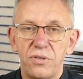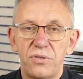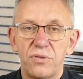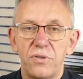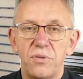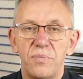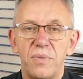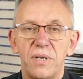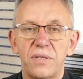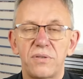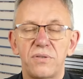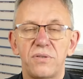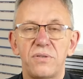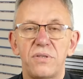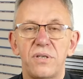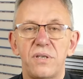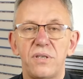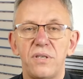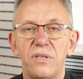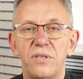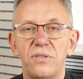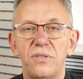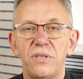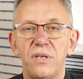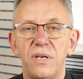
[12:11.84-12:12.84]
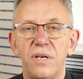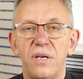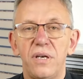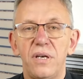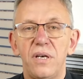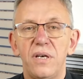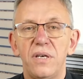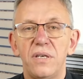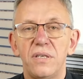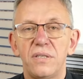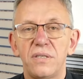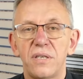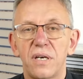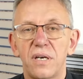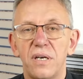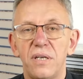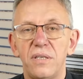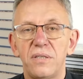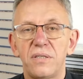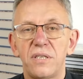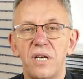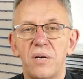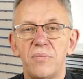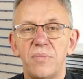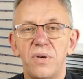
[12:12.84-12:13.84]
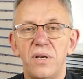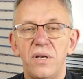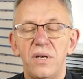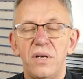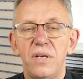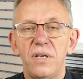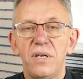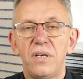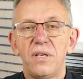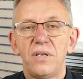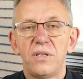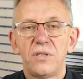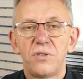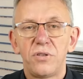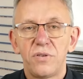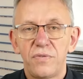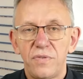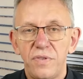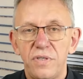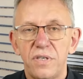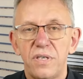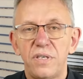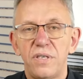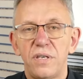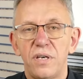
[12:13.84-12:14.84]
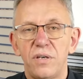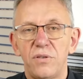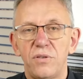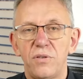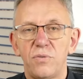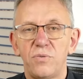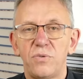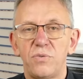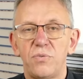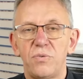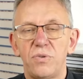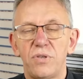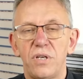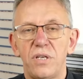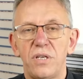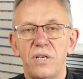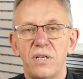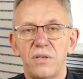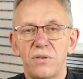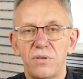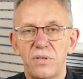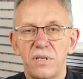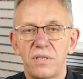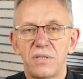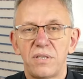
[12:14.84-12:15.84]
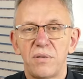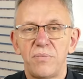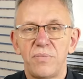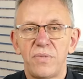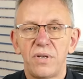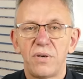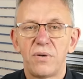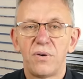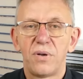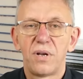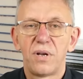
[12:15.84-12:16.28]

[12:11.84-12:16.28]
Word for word: Bardzo serdecznie zachęcam. Do widzenia, do usłyszenia, do następnego